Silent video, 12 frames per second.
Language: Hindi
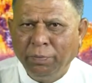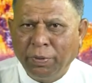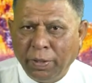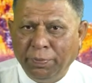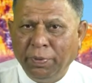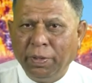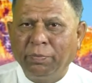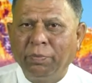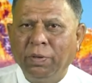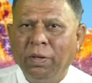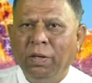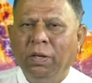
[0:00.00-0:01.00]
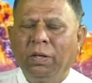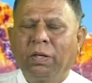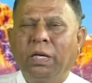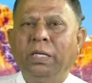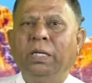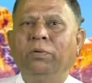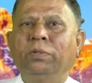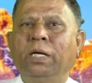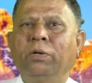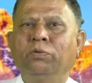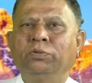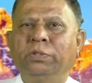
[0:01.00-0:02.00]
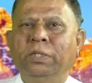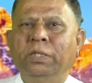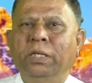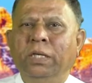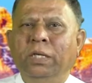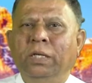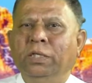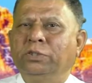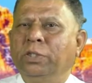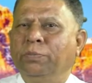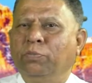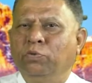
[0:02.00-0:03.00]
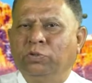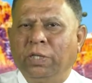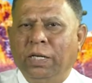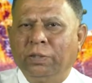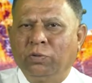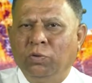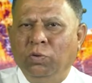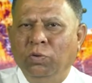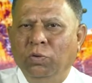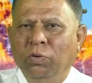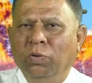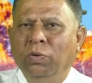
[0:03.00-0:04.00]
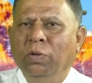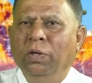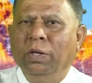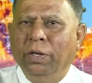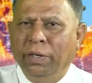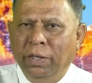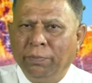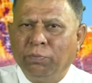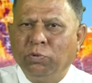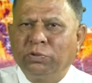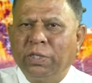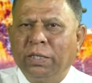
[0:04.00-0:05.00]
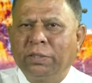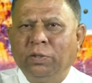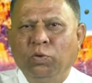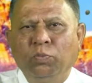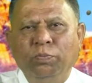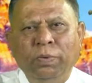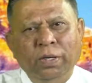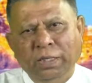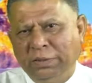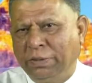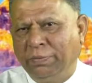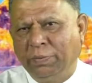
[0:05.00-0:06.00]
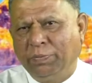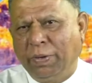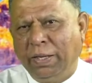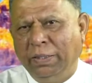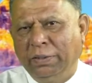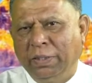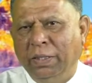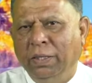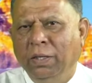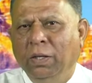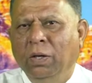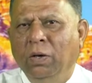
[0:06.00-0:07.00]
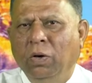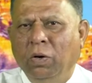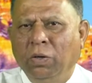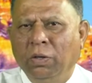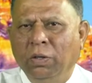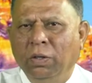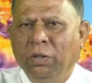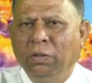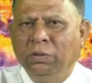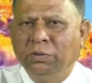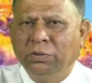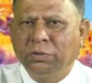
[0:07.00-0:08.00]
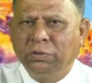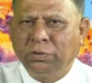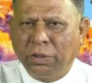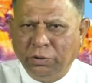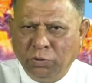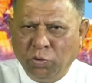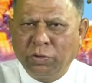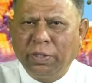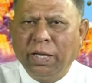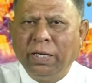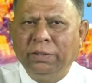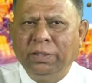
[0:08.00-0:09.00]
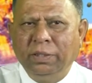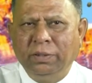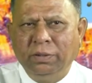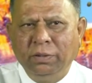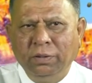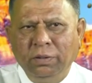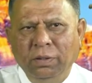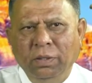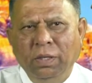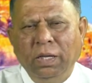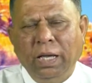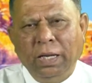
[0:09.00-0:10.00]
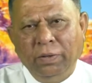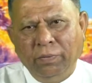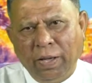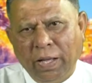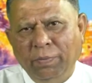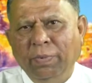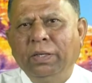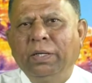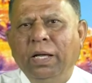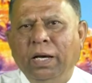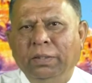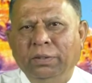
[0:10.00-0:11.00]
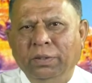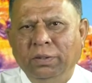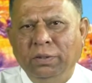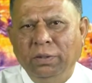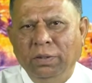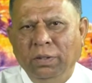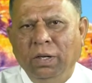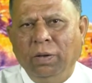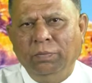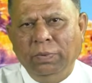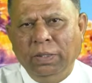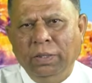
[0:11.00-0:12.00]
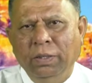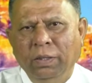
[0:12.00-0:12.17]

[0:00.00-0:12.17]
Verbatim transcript: फिर भी हम कई अवतारों से इसी पुरुषार्थ को रियल पुरुषार्थ के रूप में नहीं समझ पाए थे और संजोग के अधीन एनवायरमेंट के अधीन हमने